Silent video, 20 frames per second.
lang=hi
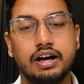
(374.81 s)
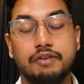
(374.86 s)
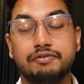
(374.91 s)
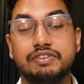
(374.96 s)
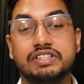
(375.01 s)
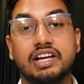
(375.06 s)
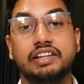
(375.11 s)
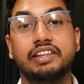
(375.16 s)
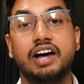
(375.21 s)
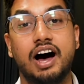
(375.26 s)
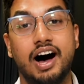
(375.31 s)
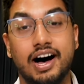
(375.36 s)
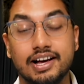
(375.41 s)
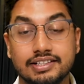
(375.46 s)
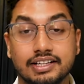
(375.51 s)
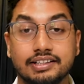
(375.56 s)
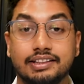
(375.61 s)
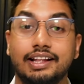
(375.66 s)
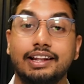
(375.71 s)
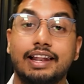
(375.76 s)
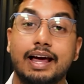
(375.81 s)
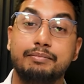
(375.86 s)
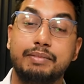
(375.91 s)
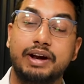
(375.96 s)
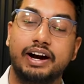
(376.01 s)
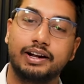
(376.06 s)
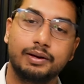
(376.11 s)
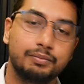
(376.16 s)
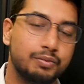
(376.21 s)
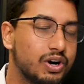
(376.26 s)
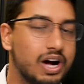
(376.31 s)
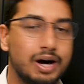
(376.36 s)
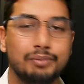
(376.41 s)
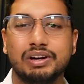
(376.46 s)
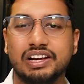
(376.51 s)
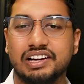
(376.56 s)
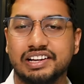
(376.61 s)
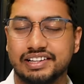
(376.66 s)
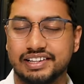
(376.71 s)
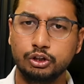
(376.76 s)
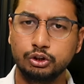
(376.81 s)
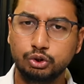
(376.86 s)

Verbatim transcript: काफी ज्यादा आ सकती है लेमिनेट के मुकाबले